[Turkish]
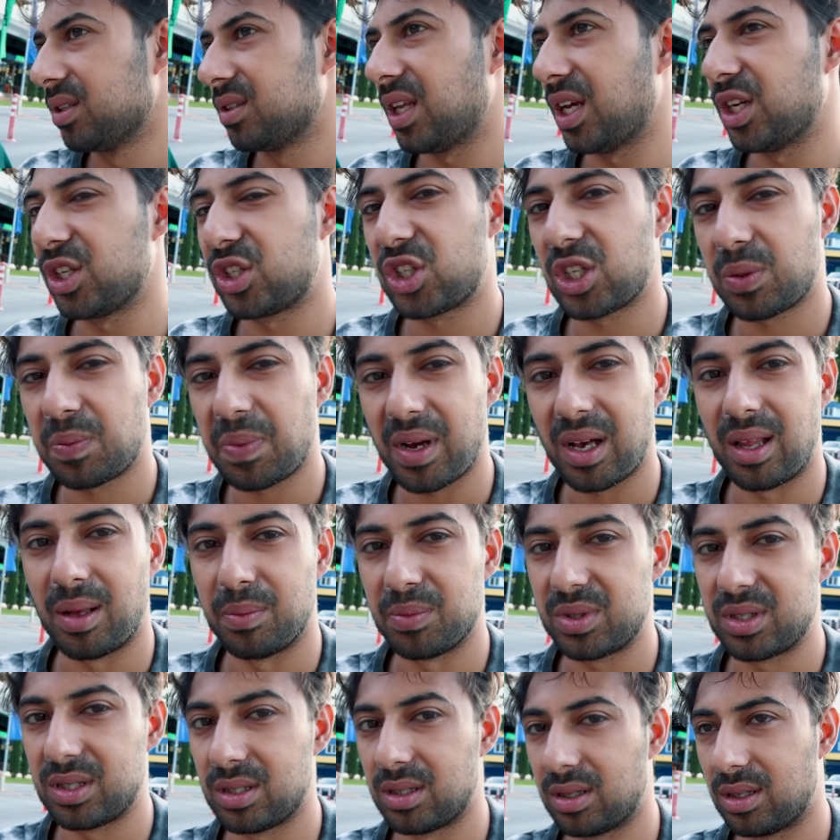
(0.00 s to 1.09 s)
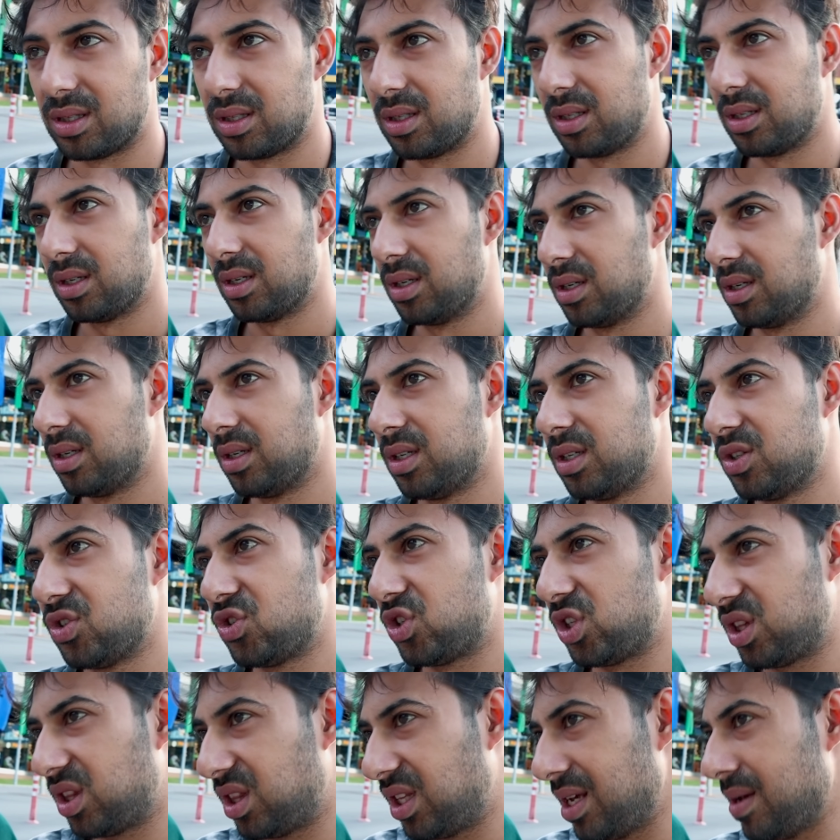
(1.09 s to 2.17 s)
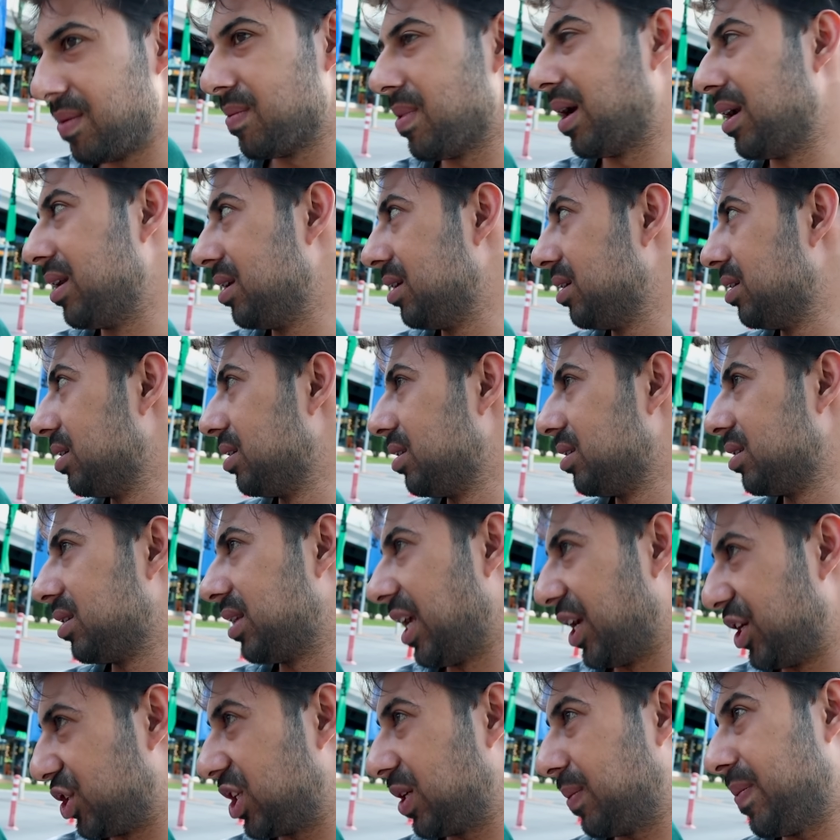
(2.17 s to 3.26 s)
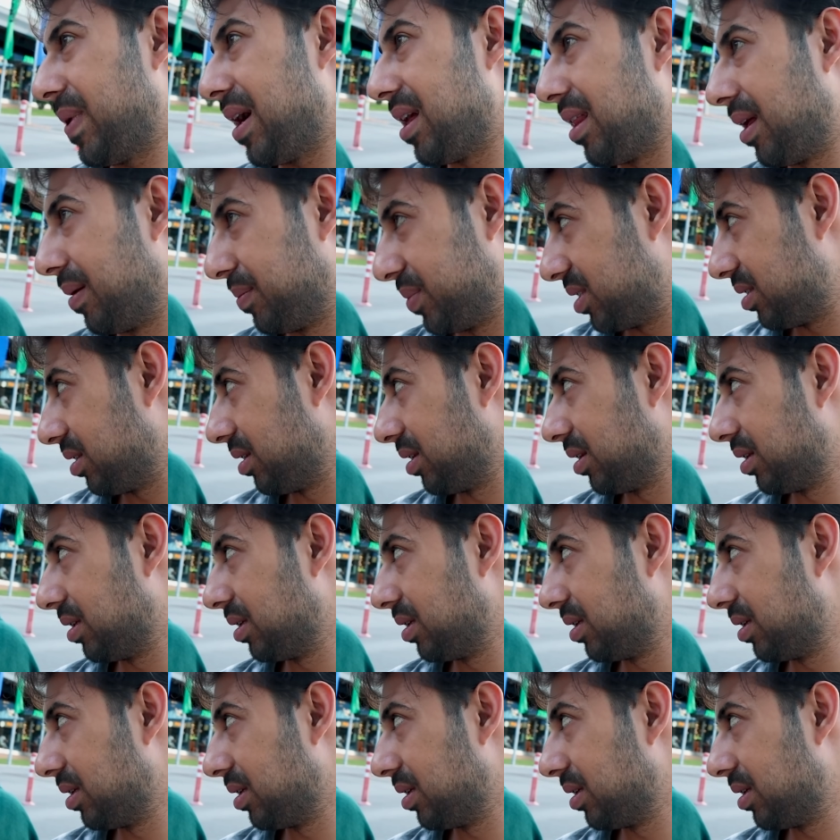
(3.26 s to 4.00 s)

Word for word: değişik bir adamsın. Ciddiyim hani değişik bir adamsın.